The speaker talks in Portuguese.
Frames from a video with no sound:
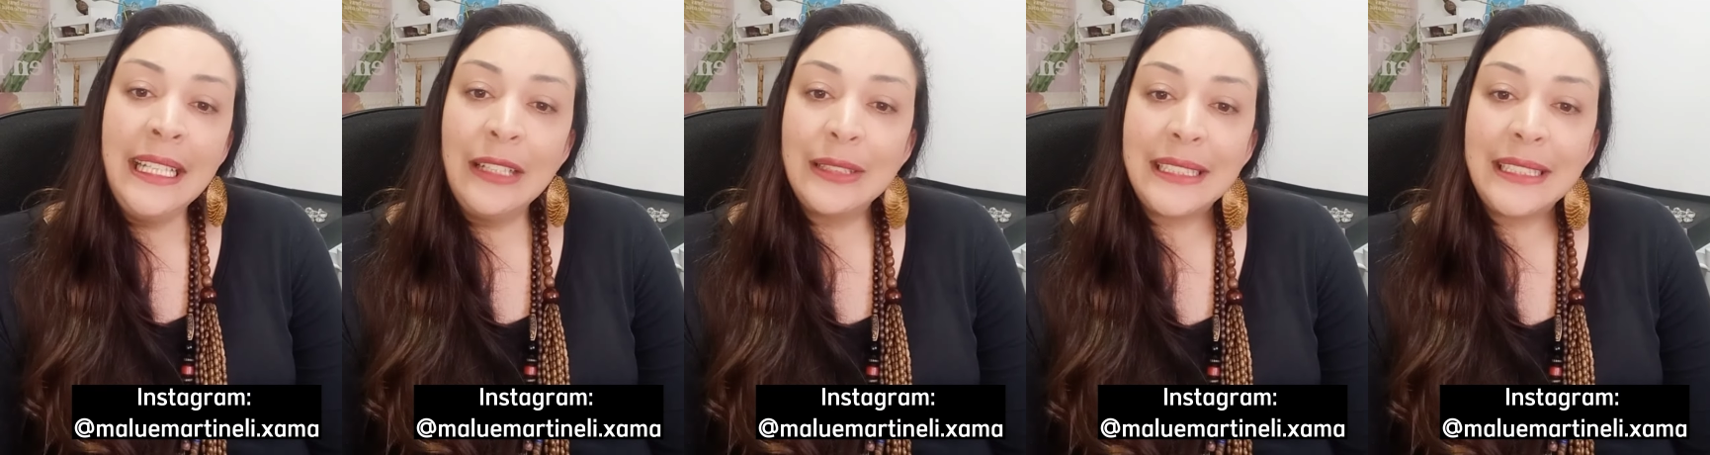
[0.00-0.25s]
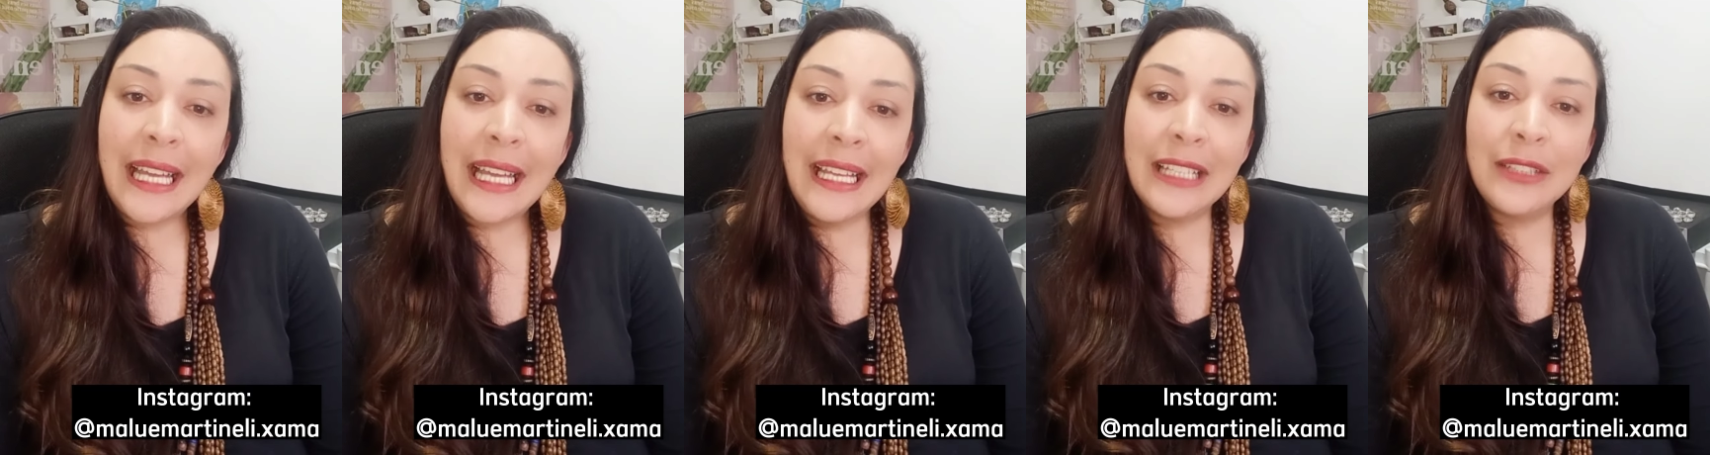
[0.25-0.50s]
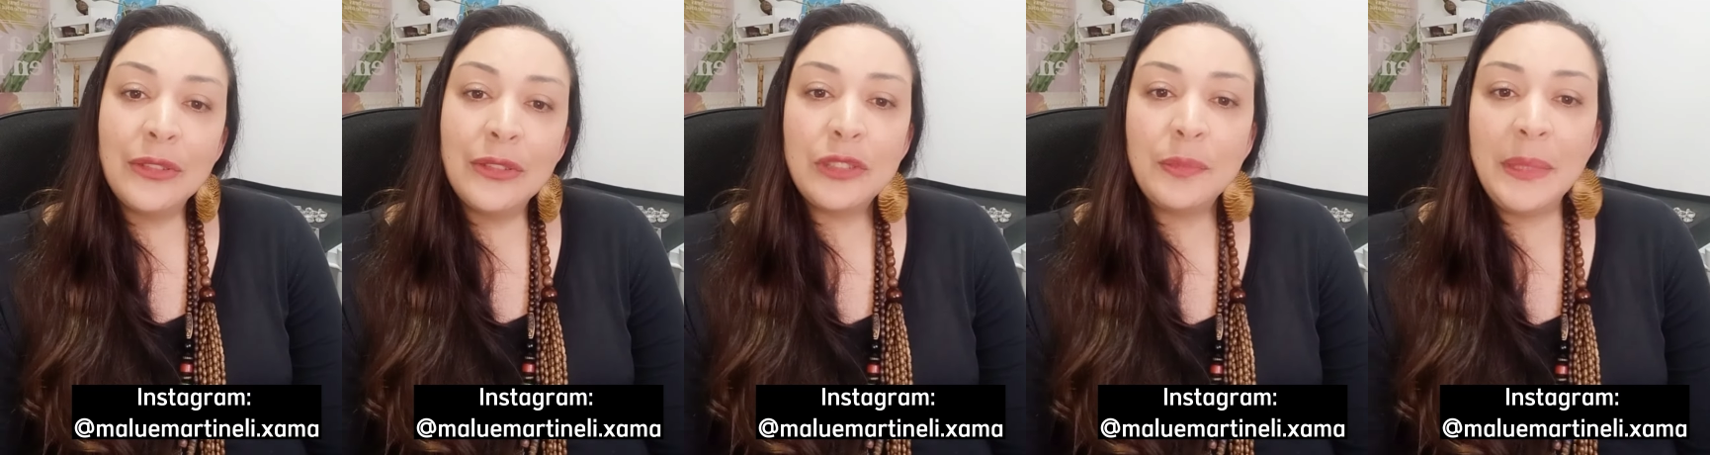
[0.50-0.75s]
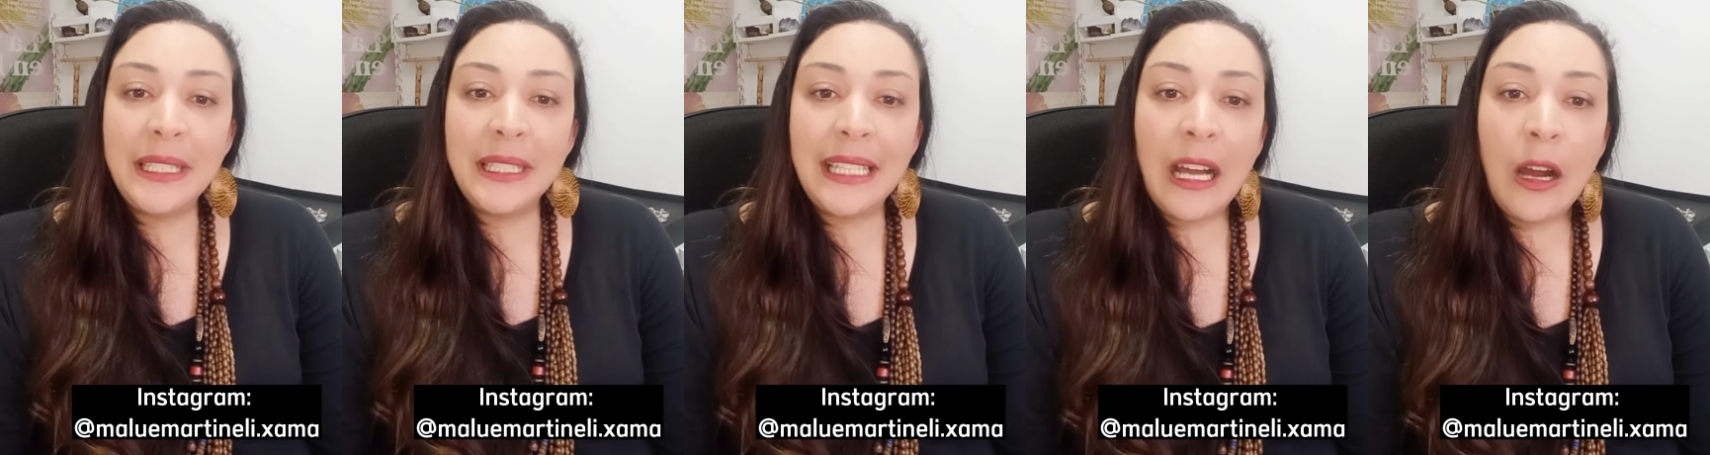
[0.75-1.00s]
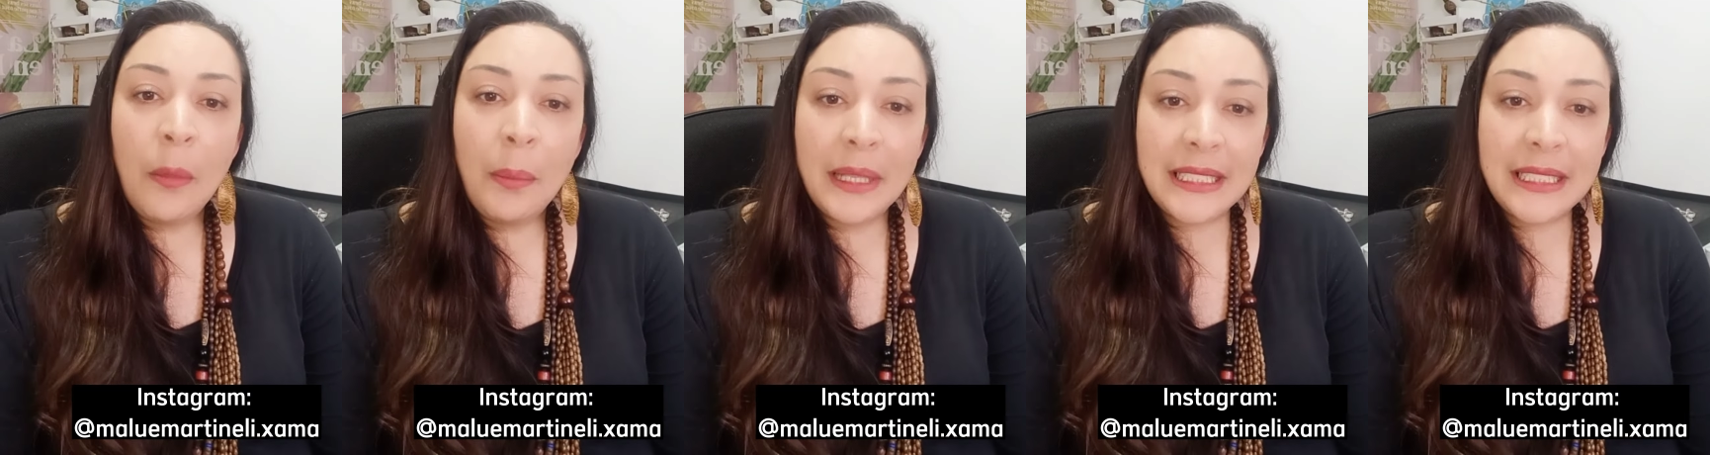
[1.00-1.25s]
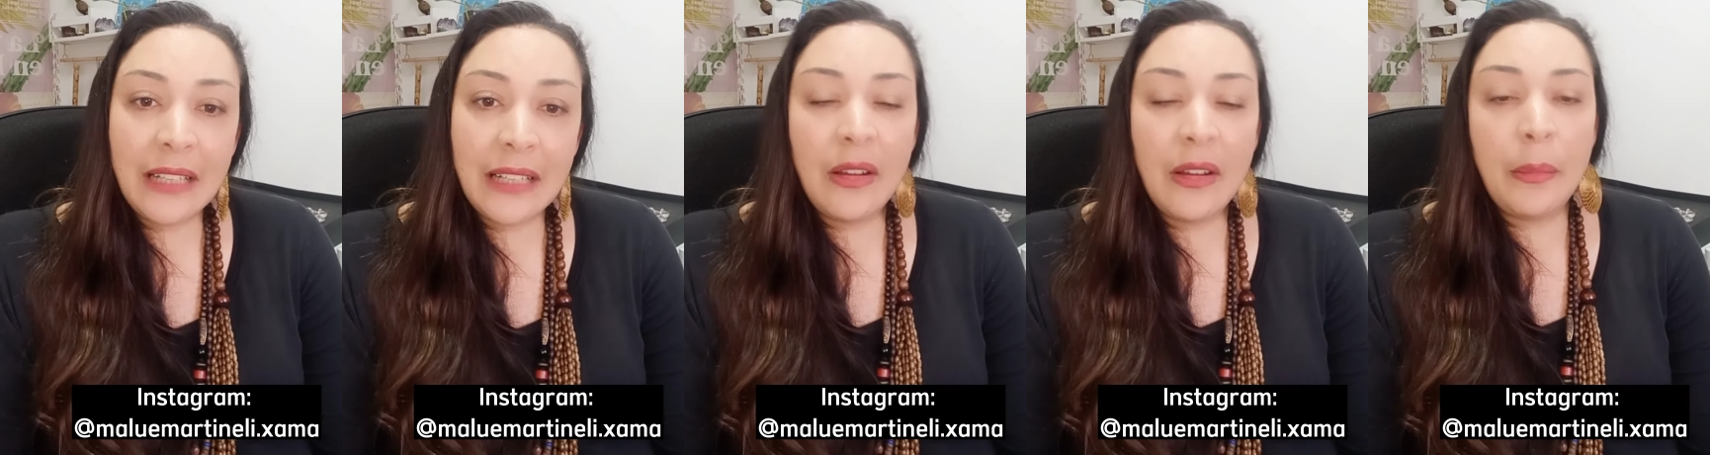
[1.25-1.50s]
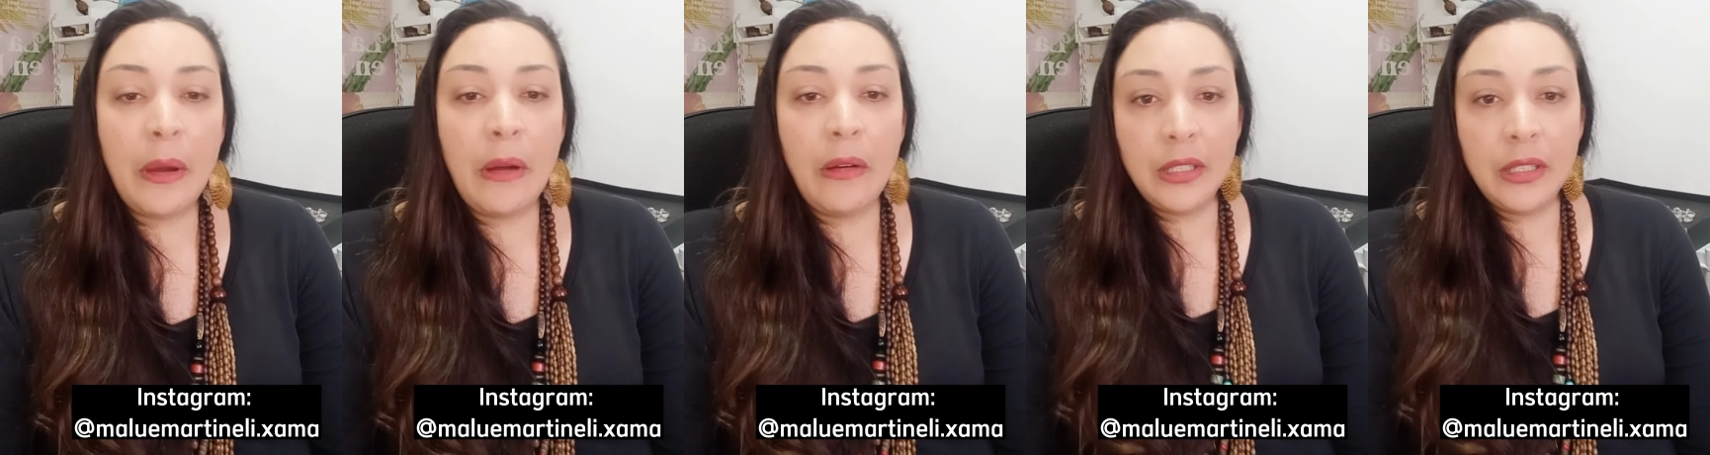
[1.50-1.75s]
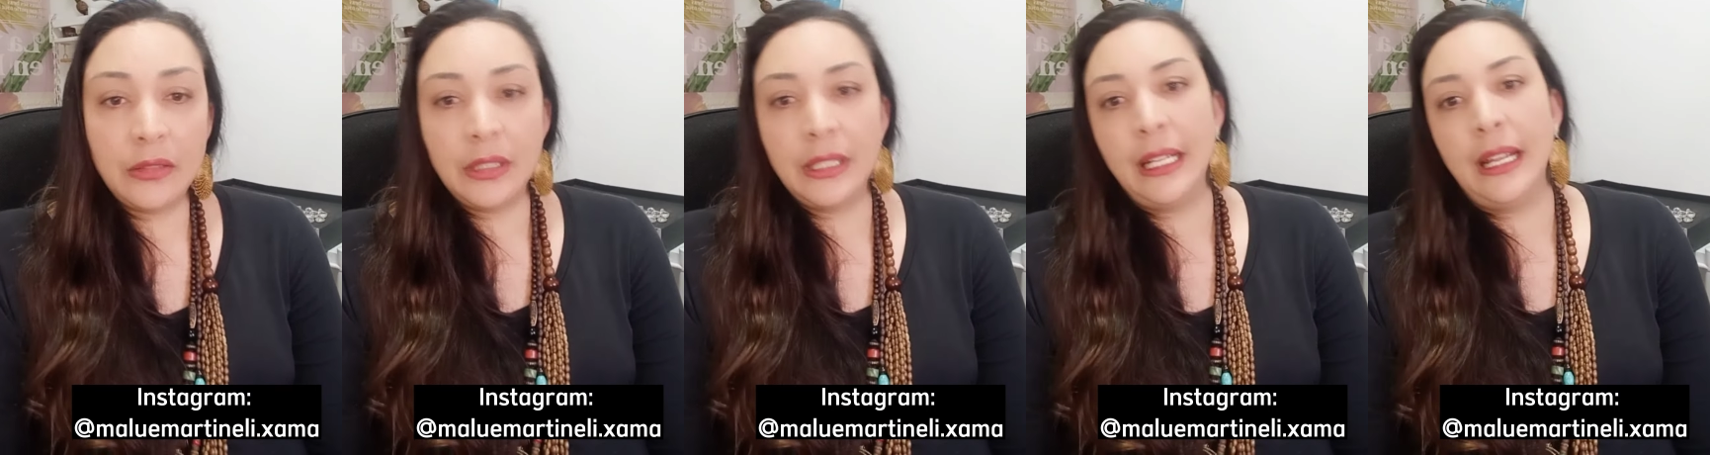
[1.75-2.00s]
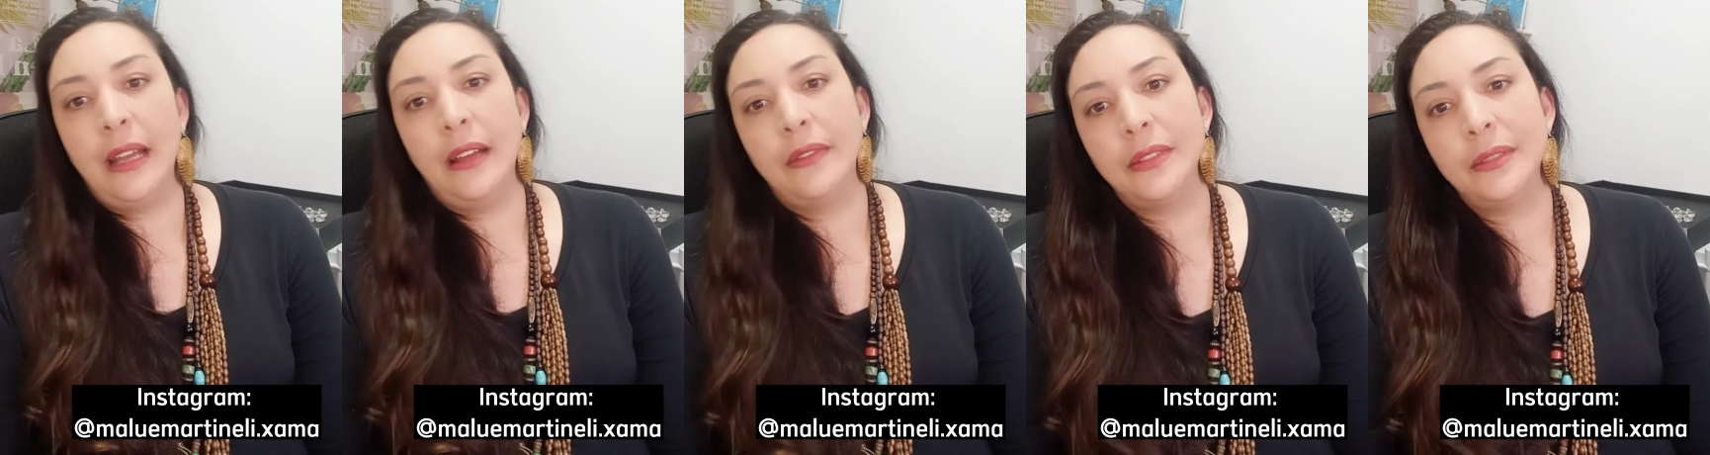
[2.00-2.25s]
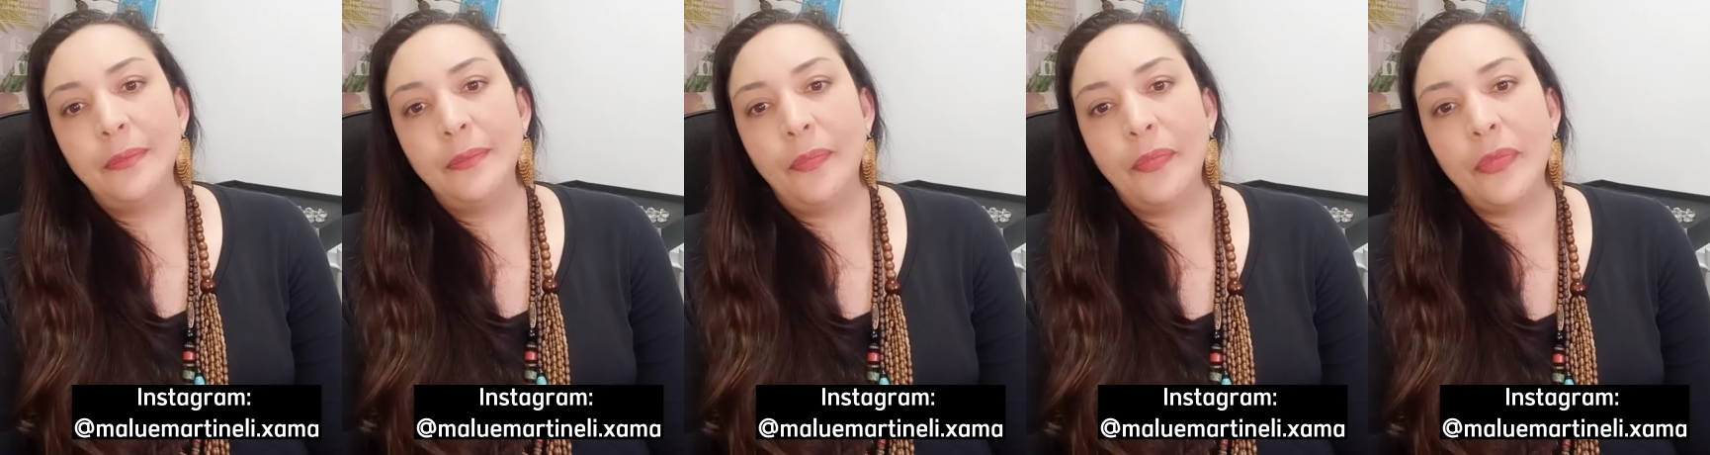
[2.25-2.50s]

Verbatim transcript: Eu saía do hospital, passava mal, retornava.